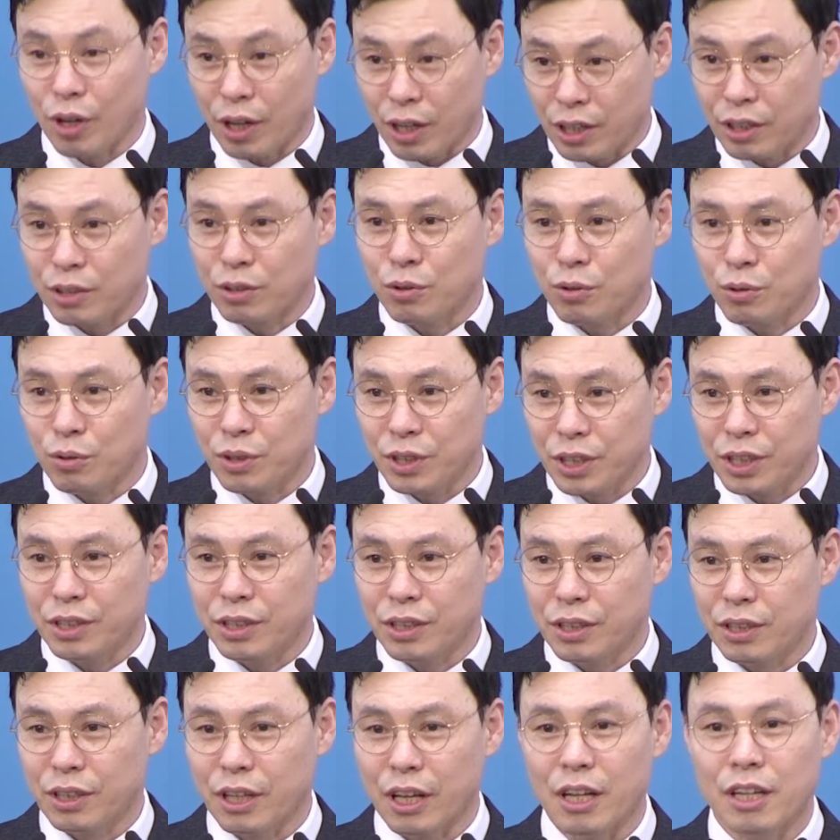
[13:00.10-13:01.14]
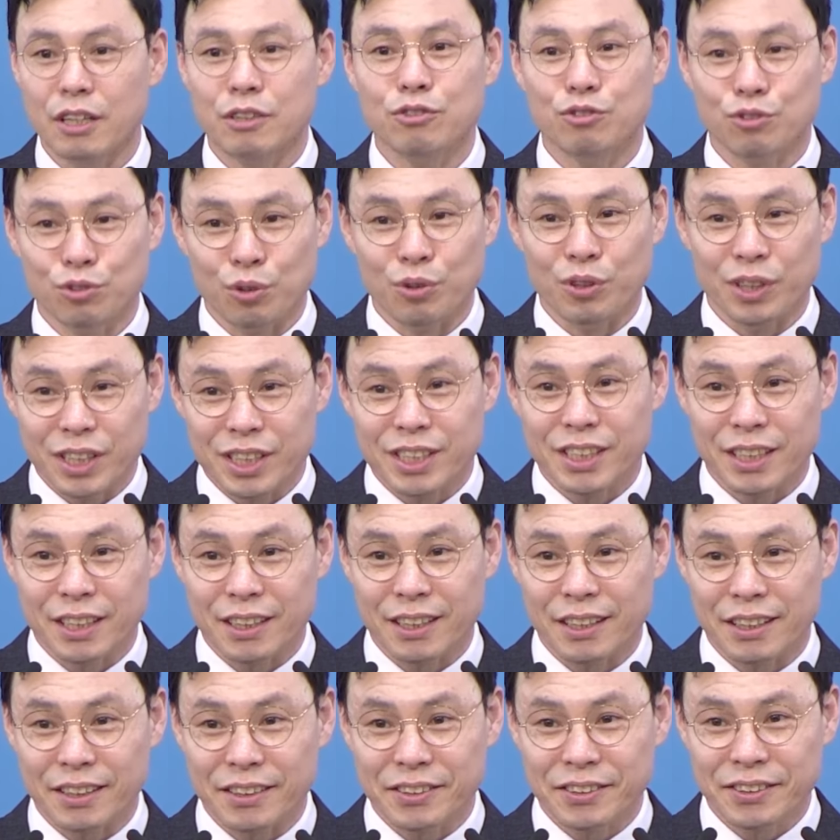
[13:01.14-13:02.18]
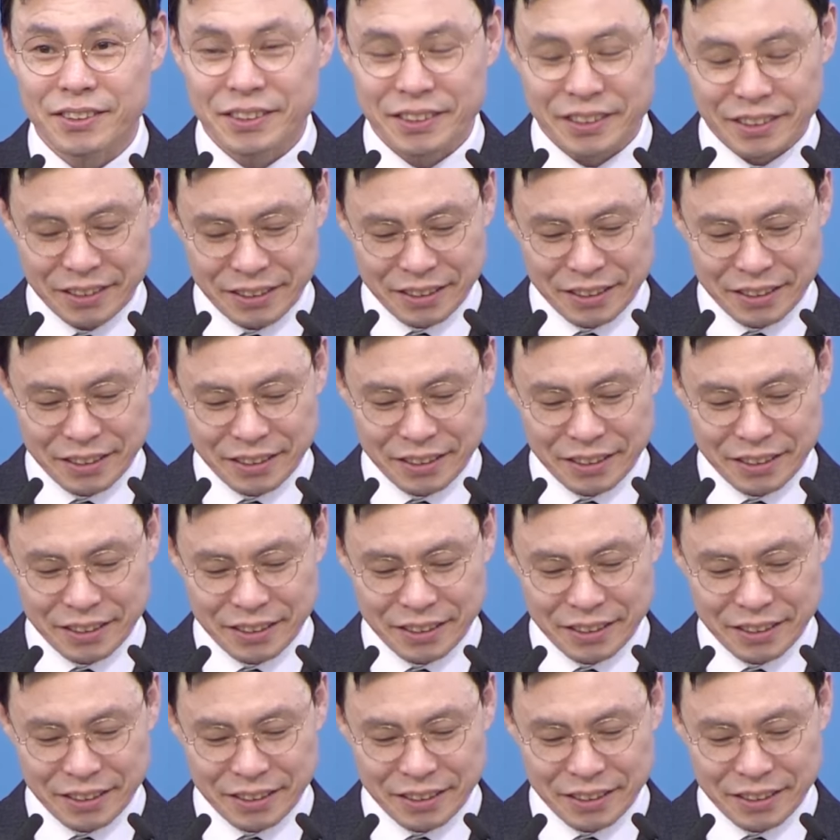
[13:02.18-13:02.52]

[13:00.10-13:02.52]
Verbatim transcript: 되기도 될 수도 있잖아요.